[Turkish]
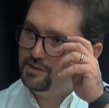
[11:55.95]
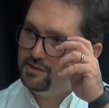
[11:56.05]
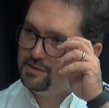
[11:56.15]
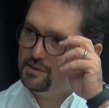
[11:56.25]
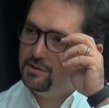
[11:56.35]

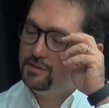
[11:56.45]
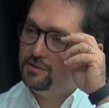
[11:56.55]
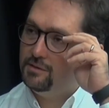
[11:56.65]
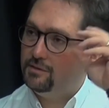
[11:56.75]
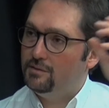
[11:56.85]
Sizi
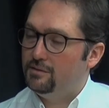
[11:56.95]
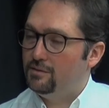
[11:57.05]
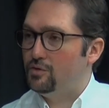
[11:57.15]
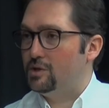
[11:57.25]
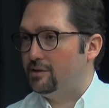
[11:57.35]

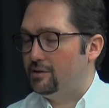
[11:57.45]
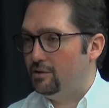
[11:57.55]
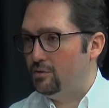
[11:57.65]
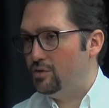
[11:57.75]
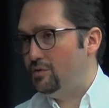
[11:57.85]
gözaltına
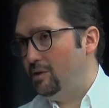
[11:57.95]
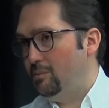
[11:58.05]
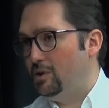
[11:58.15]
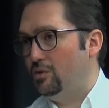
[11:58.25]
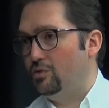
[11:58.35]
alıyoruz ve
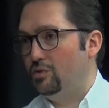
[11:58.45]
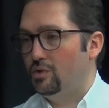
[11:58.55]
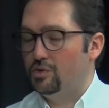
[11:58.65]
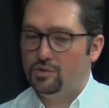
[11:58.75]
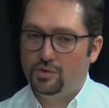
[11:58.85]
emniyete
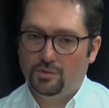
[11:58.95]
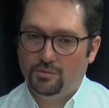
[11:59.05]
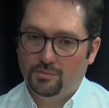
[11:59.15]
götürüyoruz diyor.